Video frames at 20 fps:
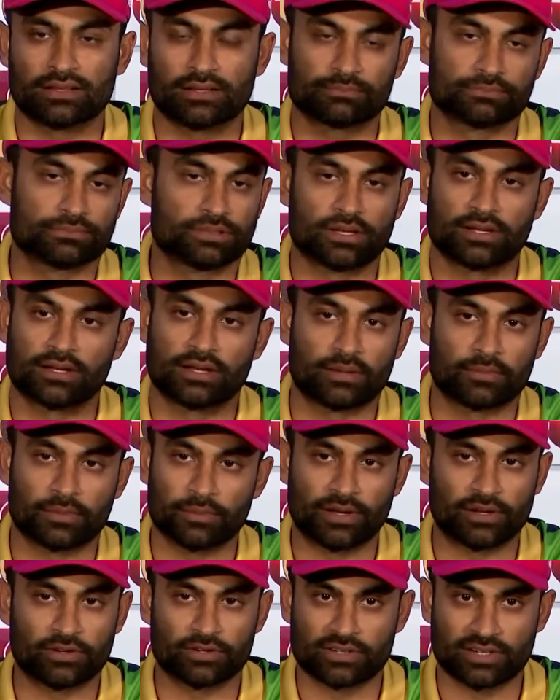না
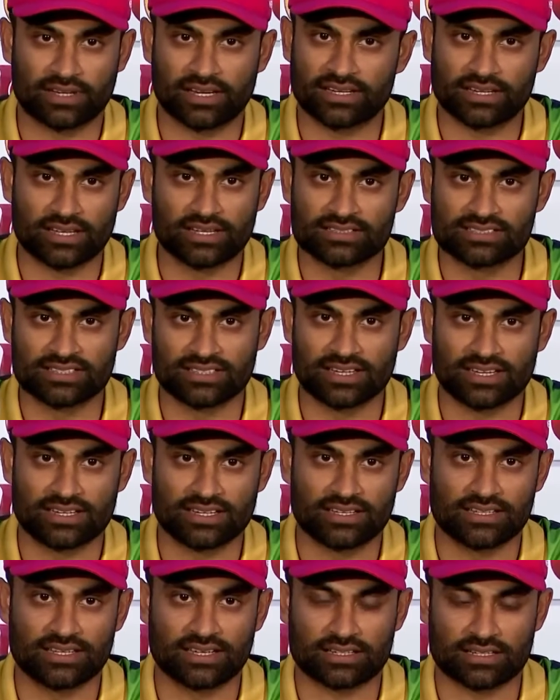আমরা ভালো ক্রিকেট খেলছি না
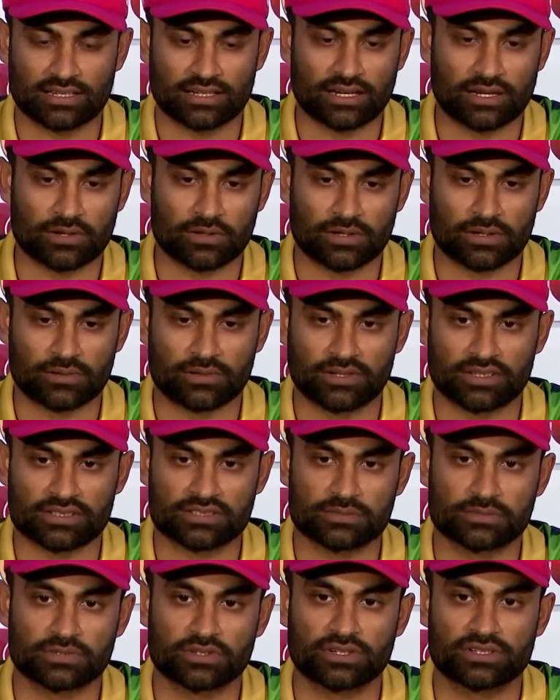এটাই একটা কারণ আমার
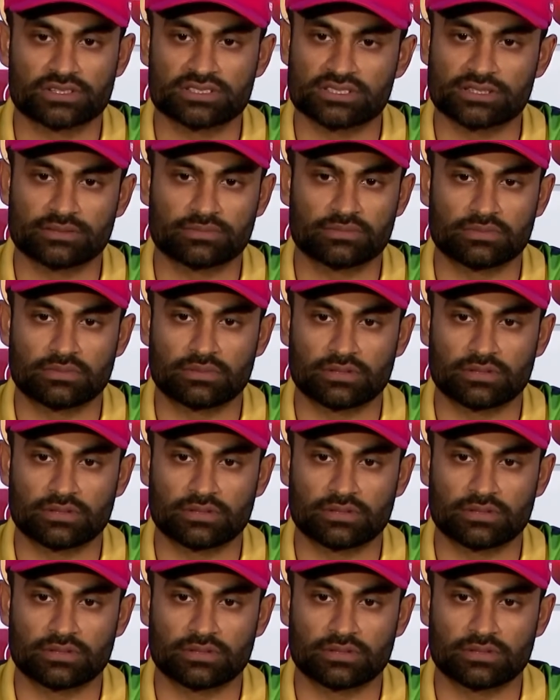কাছে মনে হয় যে